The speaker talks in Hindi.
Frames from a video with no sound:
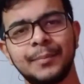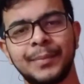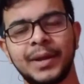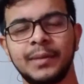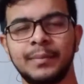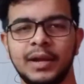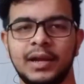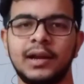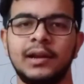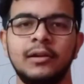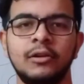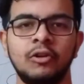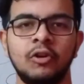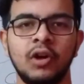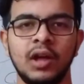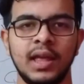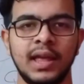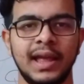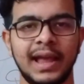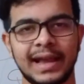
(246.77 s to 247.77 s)
नंबर में कर लो
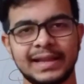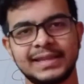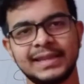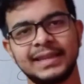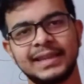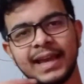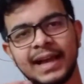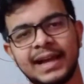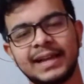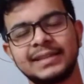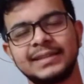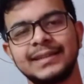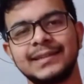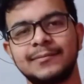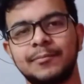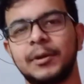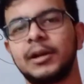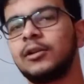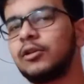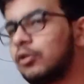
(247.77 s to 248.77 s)
ऐसी क्या
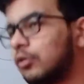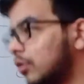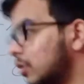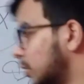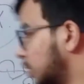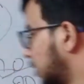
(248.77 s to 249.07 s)
चीज़ पढ़ लो